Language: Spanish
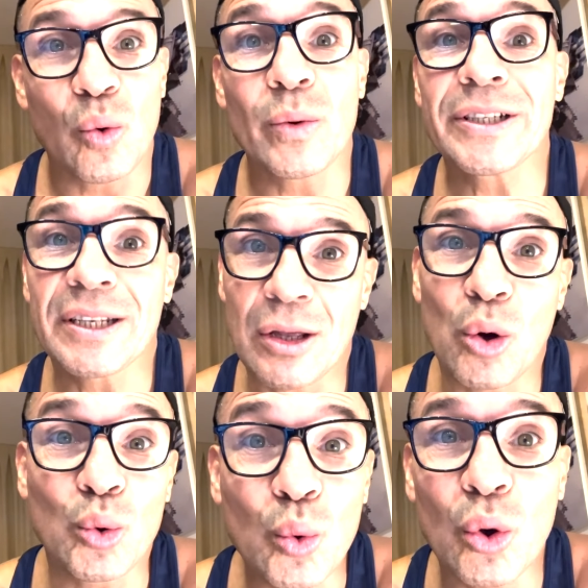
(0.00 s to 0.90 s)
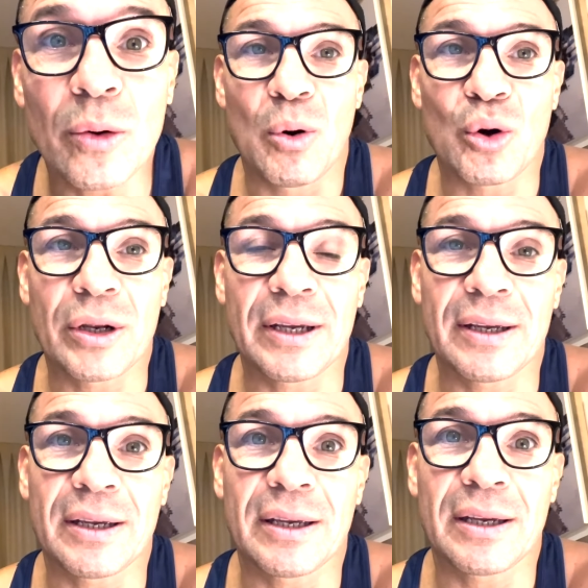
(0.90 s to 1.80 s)
hubiese dado nulo,
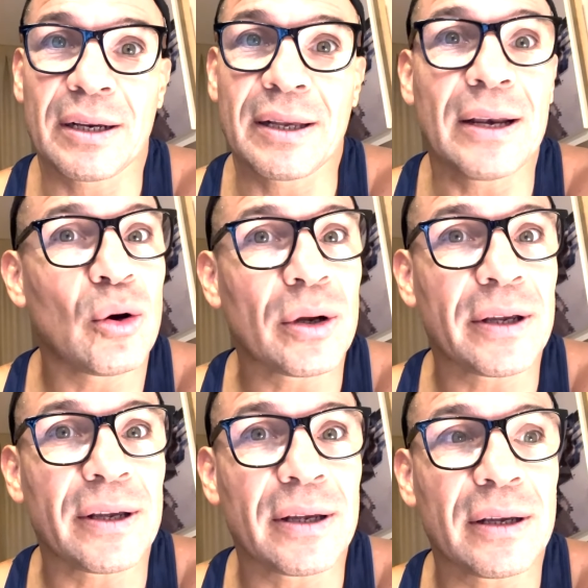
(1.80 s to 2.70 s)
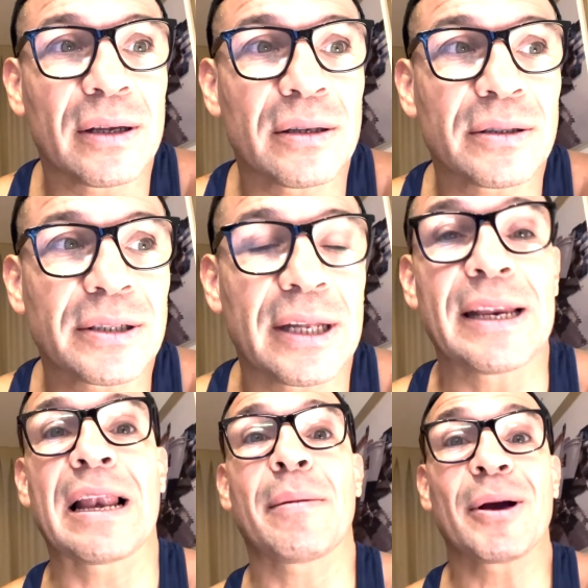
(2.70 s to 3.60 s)
porque creo que
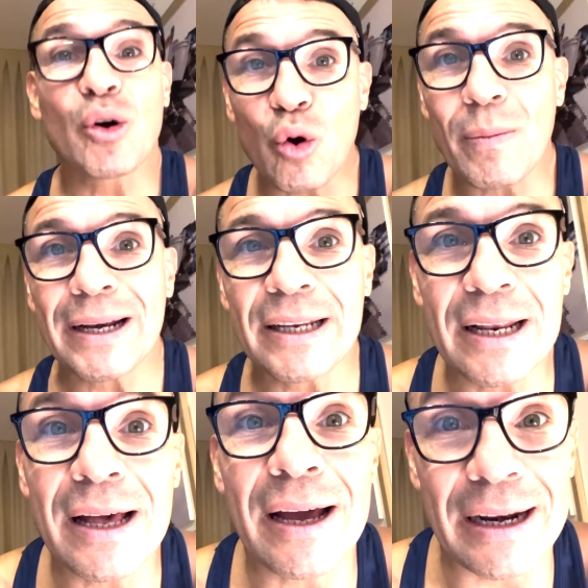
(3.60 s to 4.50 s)
sería la mejor manera de